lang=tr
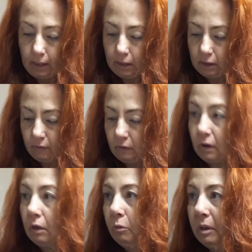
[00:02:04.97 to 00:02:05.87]
Eldiveni
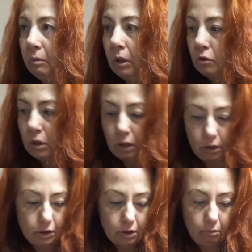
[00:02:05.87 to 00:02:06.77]
var ama benim daha önceden
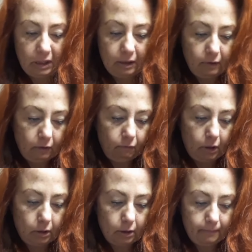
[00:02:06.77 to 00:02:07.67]
açtığım eldivenim
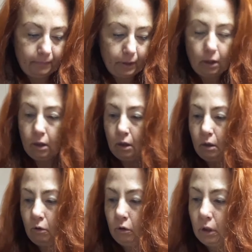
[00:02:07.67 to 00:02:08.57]
vardı.
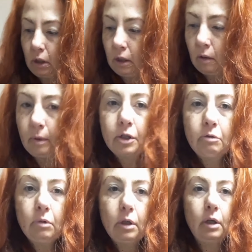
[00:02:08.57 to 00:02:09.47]
Onlarla hemen
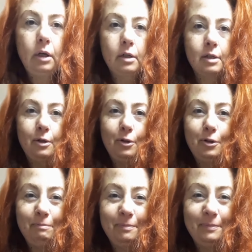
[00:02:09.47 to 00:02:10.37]
şimdi
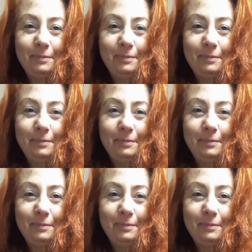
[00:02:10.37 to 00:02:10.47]
hazırlıyorum.